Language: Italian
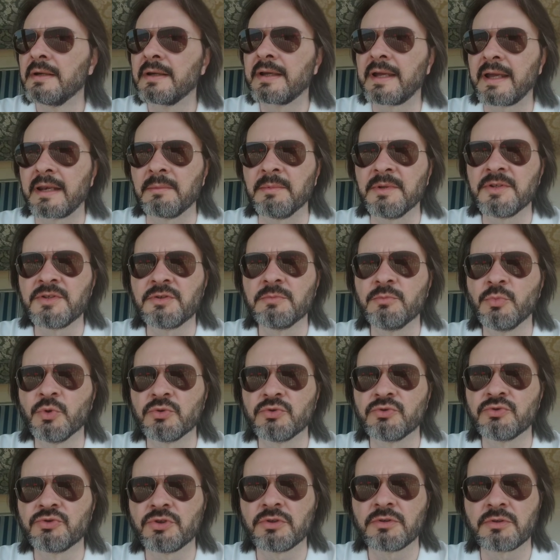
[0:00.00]
Cari amici,
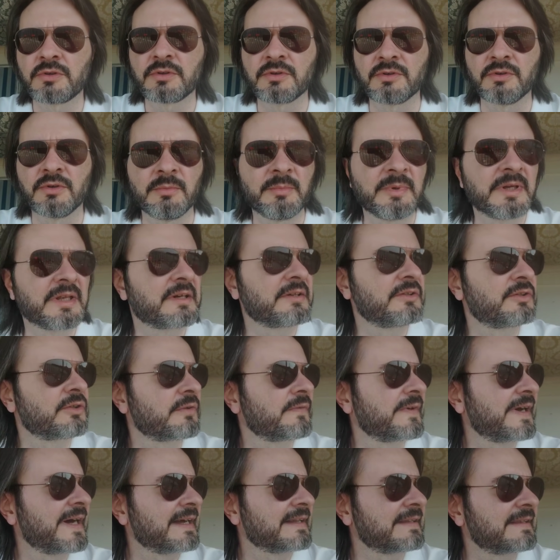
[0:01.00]
buongiorno e ben
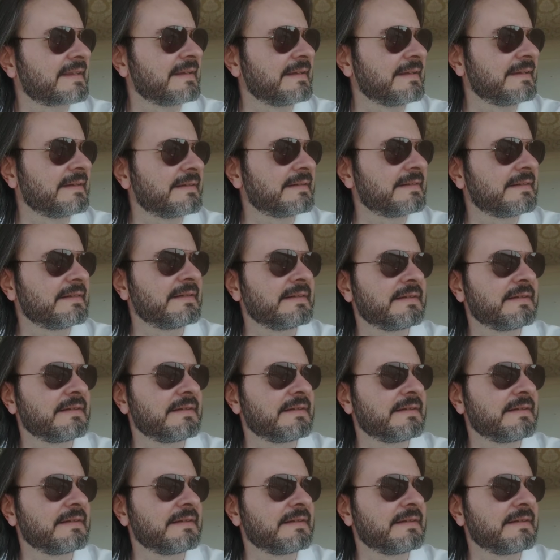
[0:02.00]
ritrovati.